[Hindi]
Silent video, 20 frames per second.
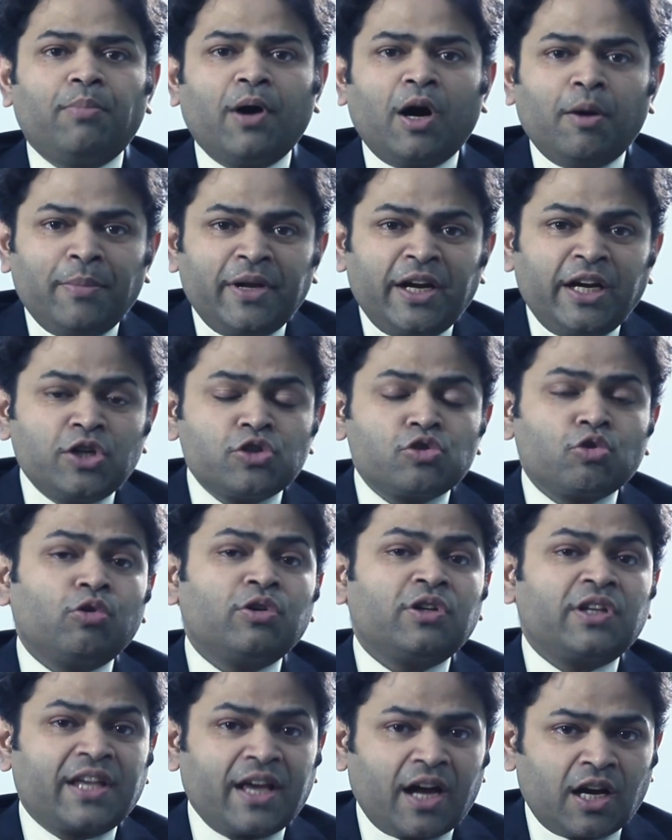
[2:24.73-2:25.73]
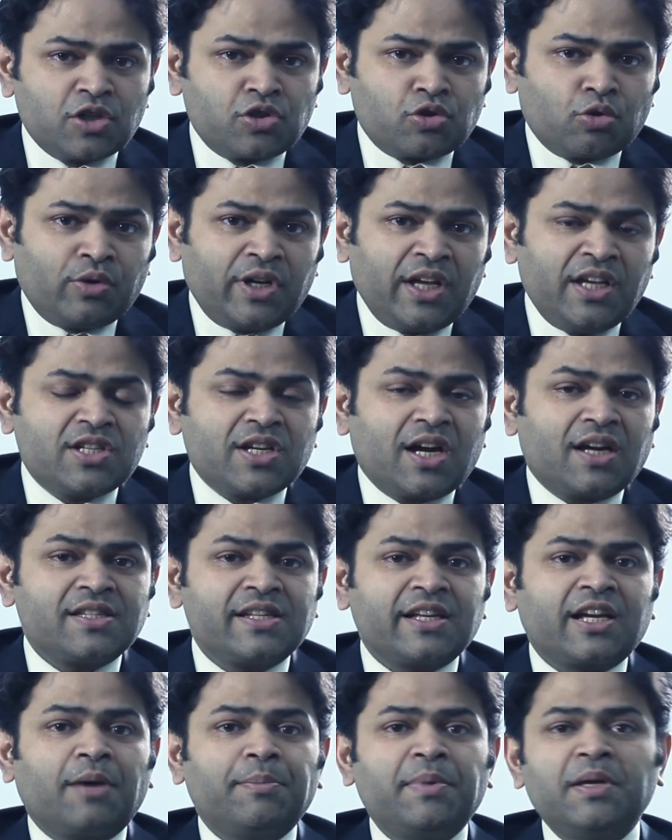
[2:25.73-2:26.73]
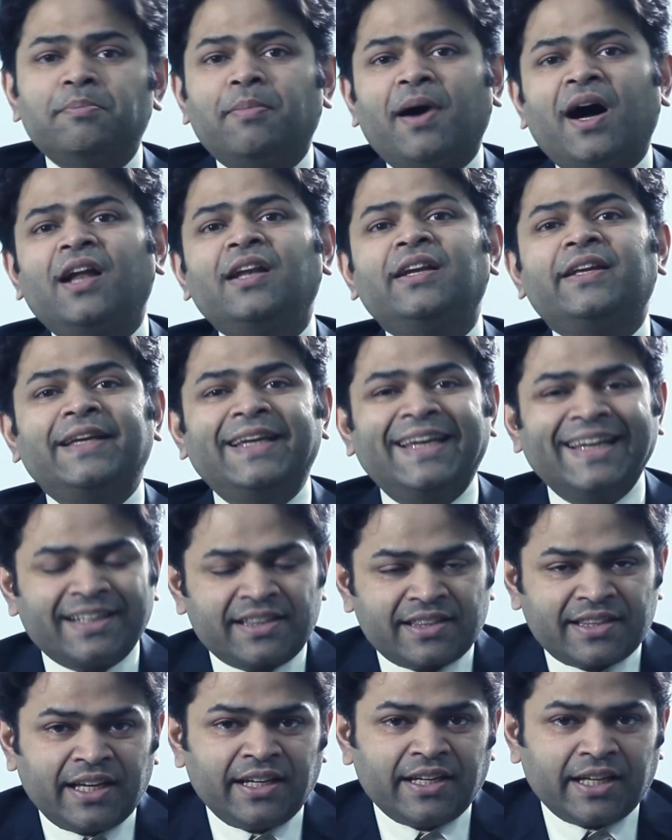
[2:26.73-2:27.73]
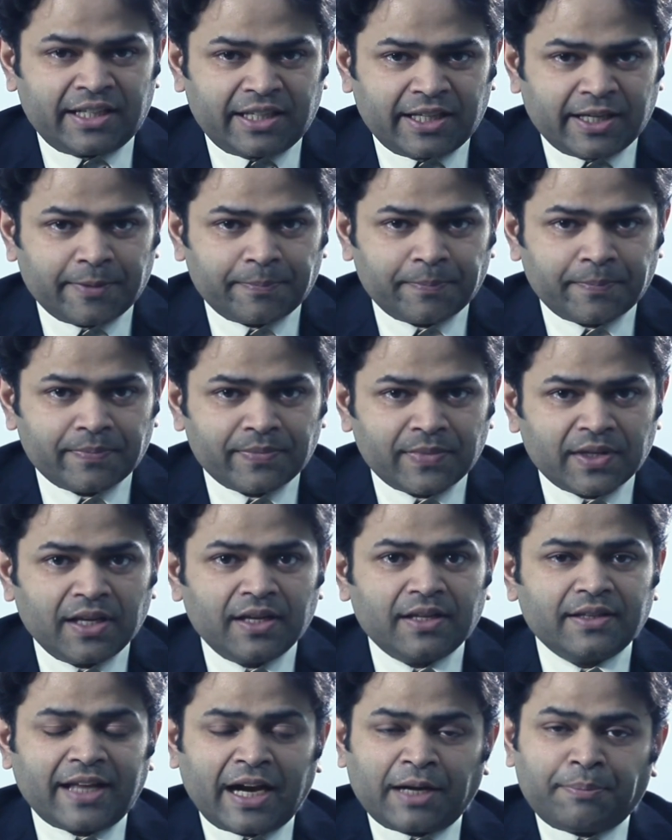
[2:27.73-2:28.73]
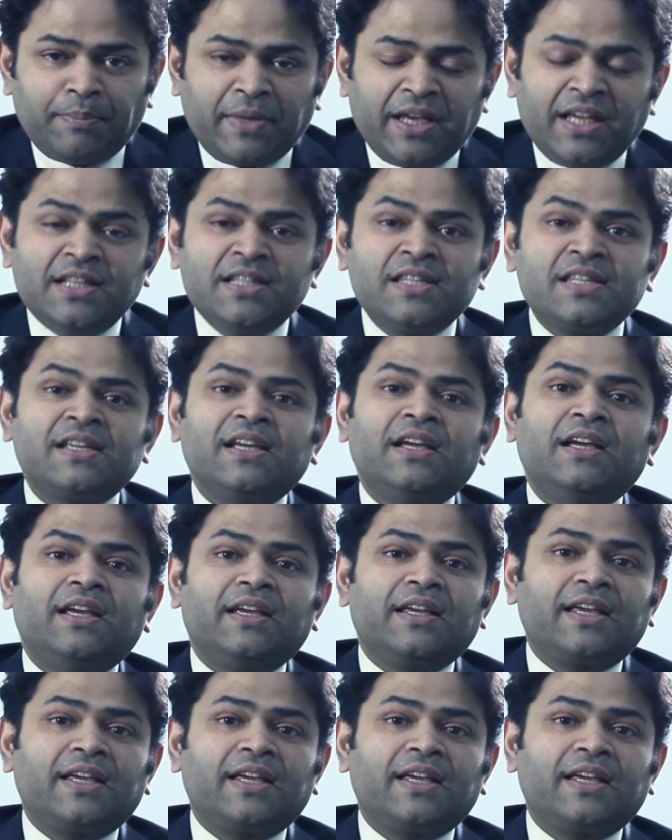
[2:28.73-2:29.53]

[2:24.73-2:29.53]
परमानेंट जोन क्या जोन है जहां से कभी बाल गिरते नहीं दैट मीन्स